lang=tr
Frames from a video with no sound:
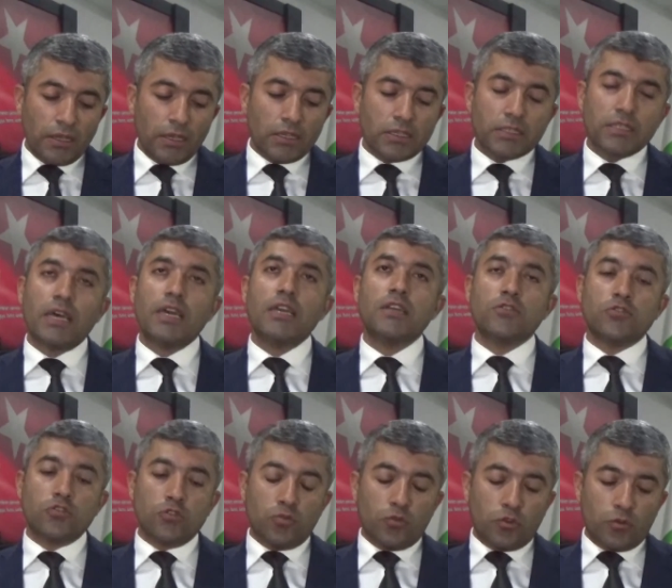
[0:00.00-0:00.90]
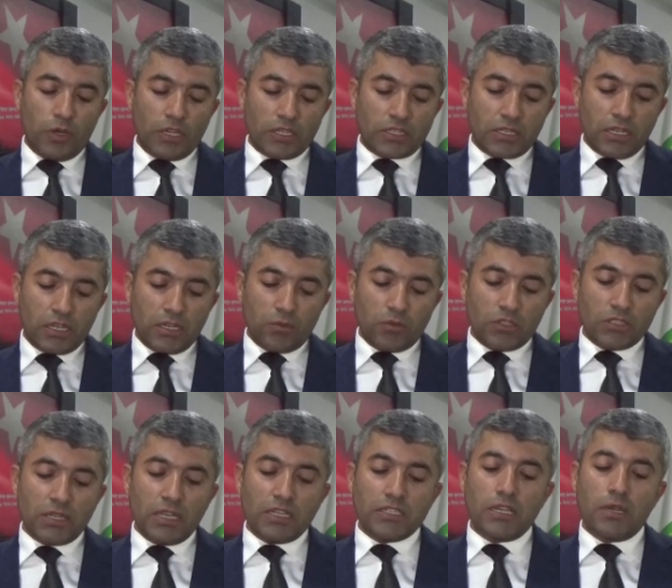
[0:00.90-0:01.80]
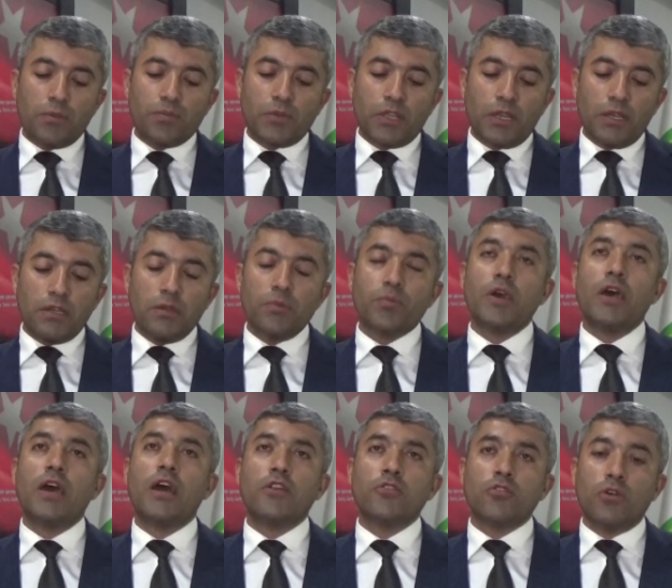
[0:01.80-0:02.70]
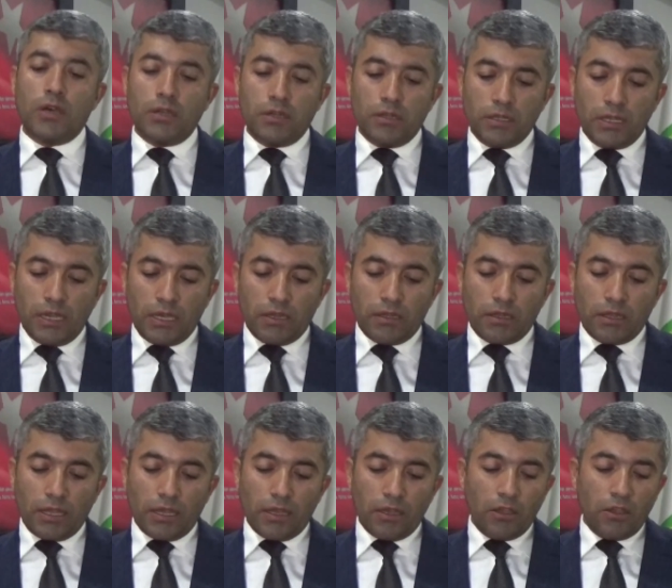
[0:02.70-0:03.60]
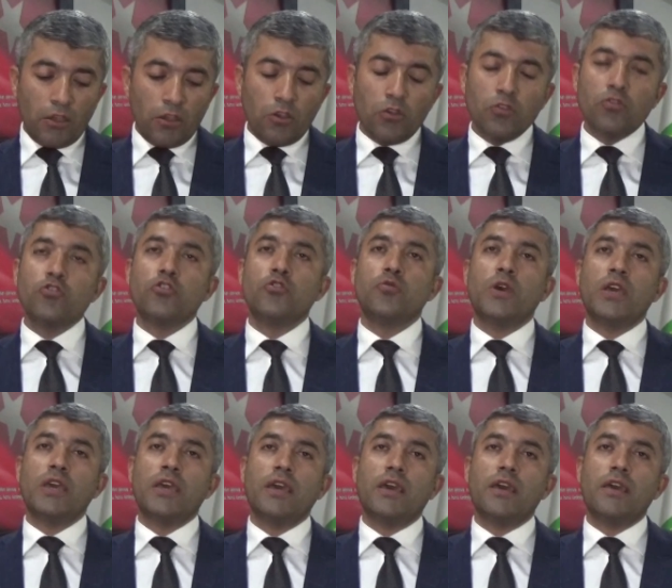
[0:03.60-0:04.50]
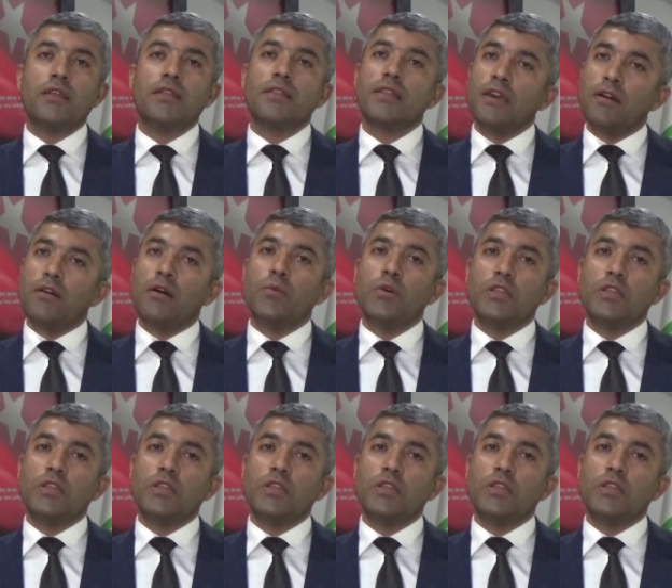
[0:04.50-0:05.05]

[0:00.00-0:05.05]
Sayın Cumhurbaşkanımız Recep Tayyip Erdoğan'ın yanında yürümeye devam